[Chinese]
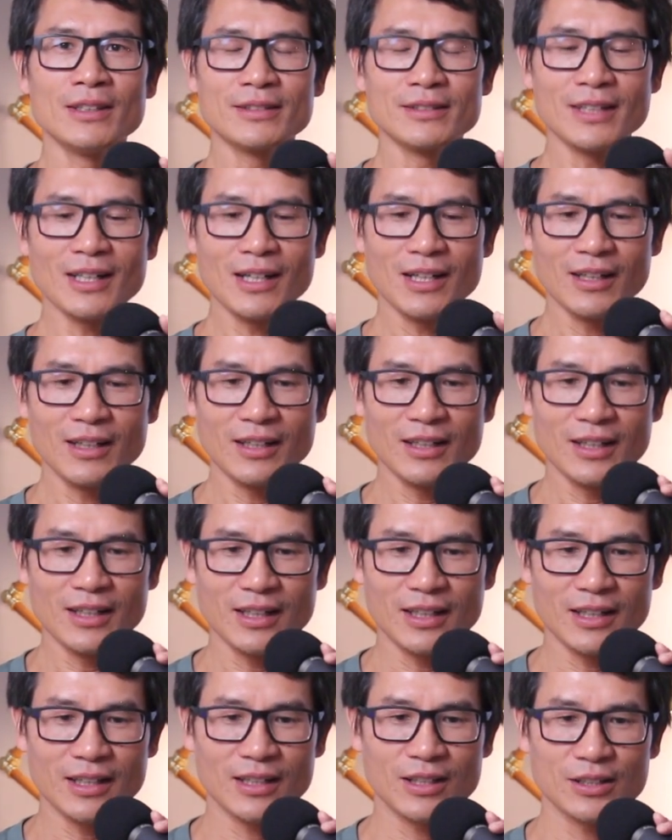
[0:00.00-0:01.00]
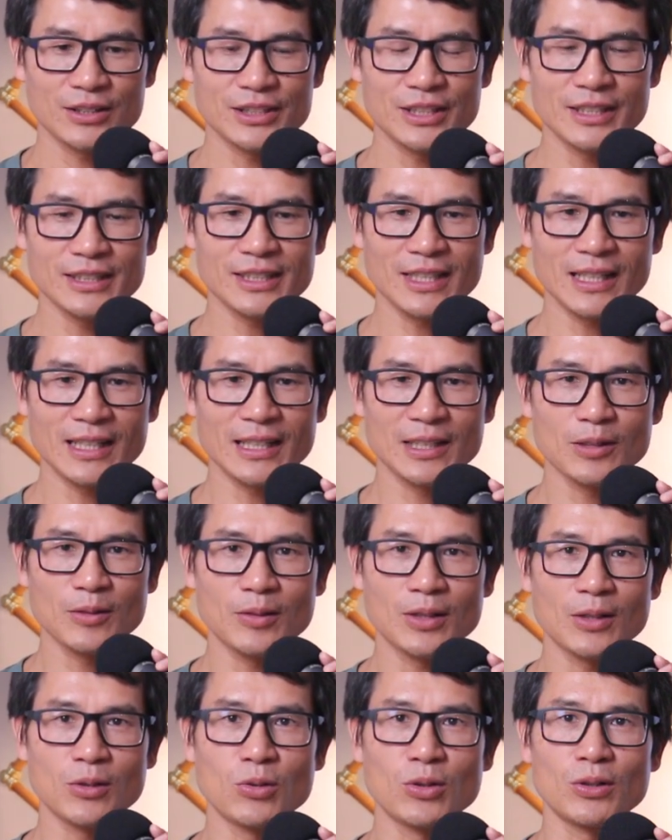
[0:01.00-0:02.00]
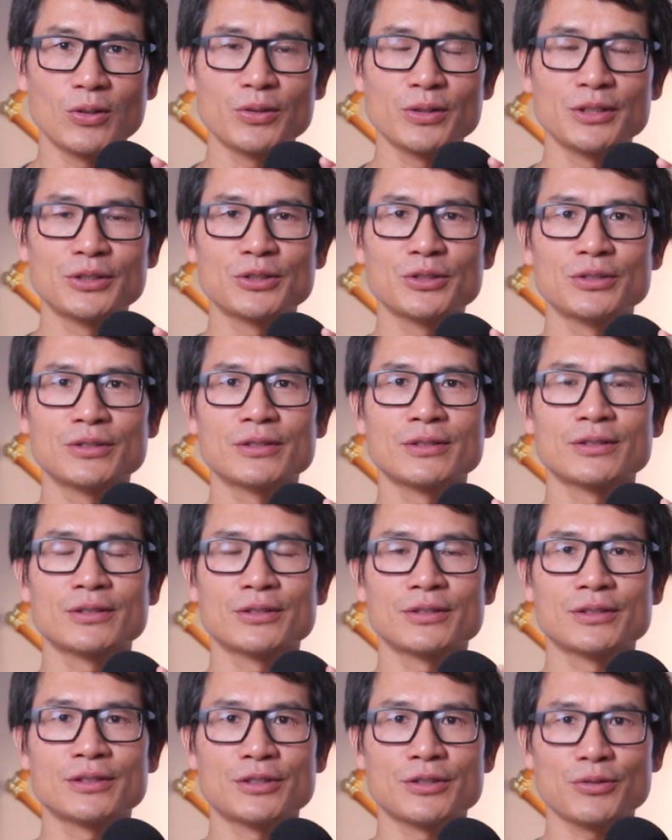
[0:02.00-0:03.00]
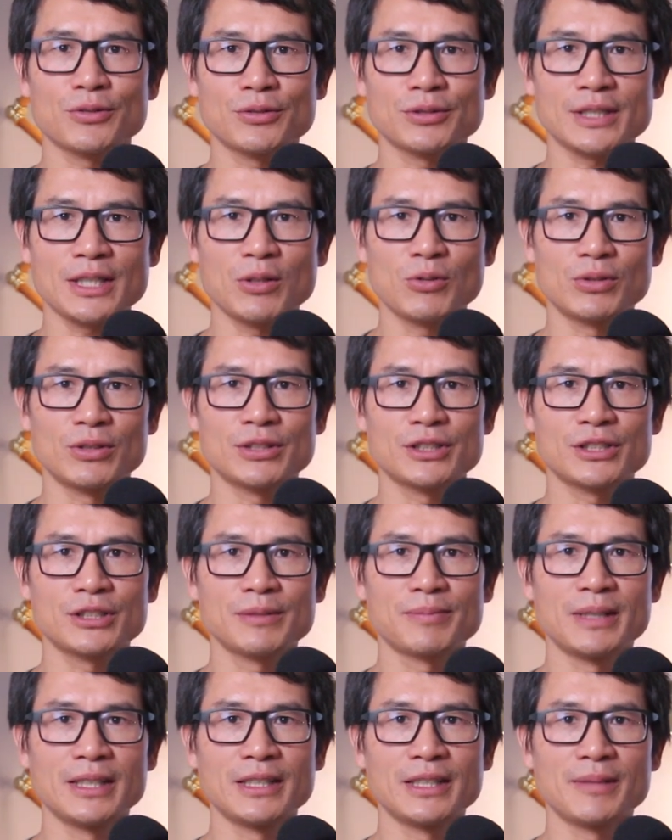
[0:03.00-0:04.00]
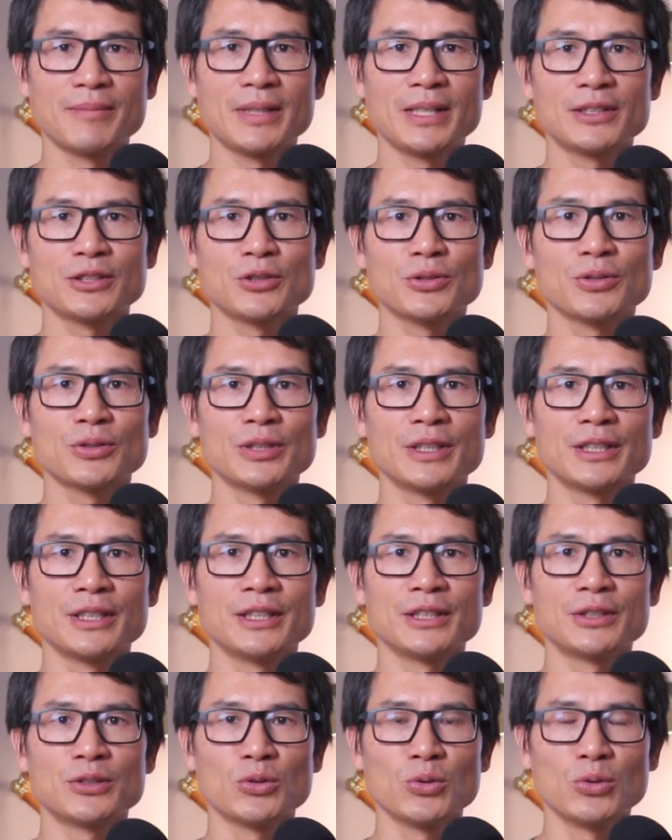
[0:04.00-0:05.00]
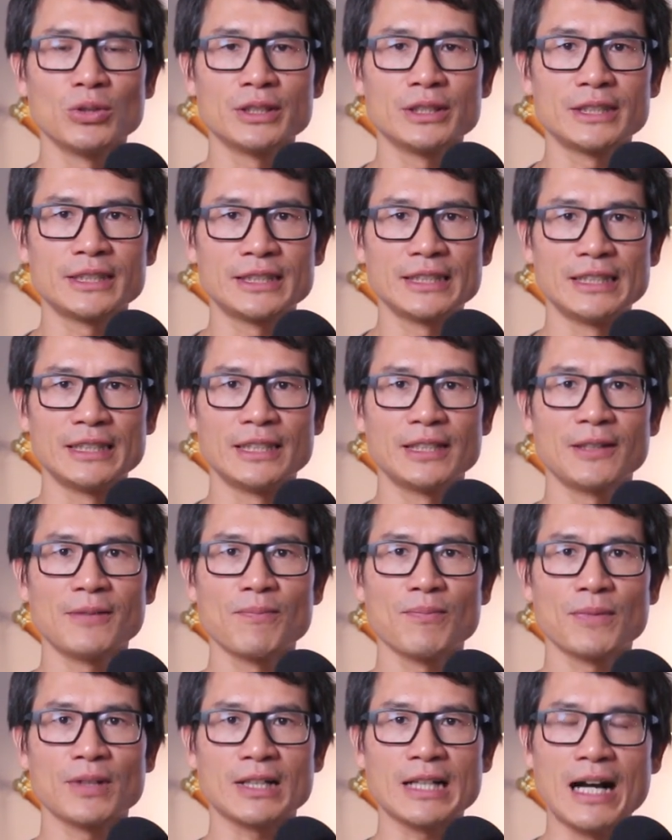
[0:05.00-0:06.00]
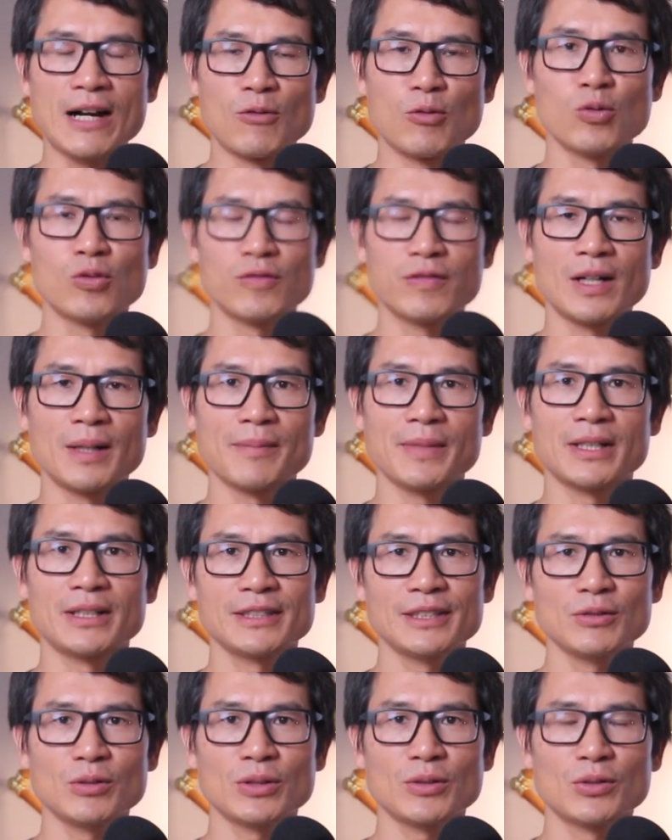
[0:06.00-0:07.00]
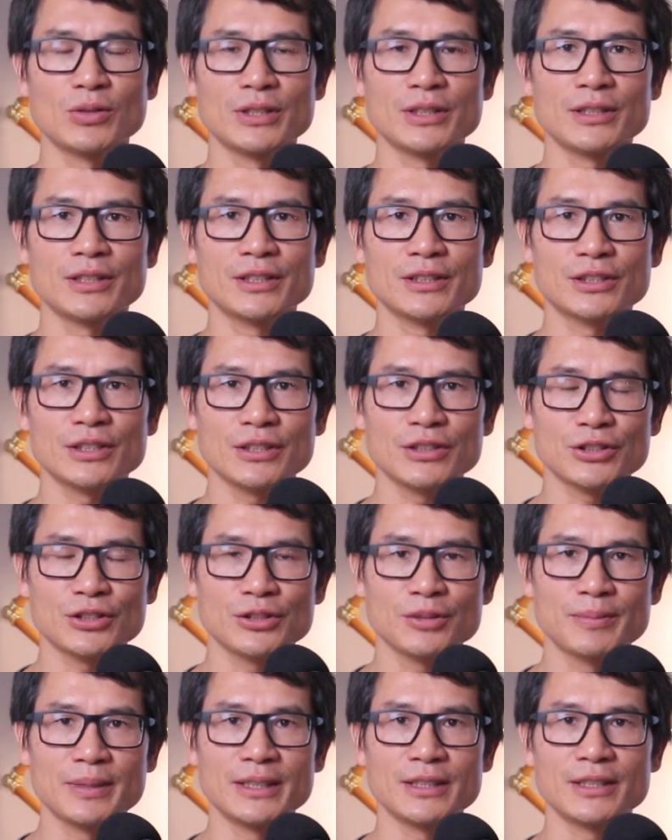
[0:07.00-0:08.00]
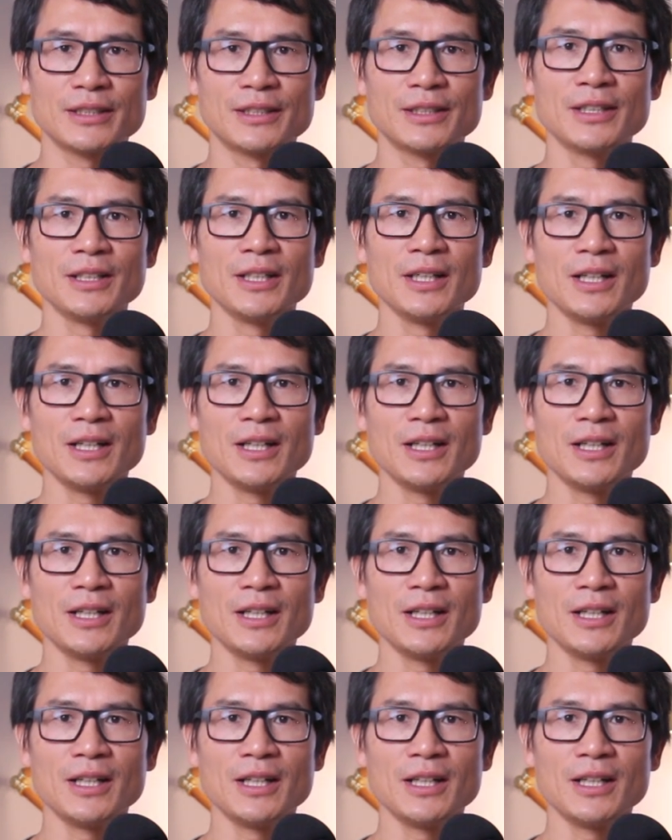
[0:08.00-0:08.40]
那接下来的话，我会就在我的视频里面就会多一些感悟方面的，因为我的这个视频的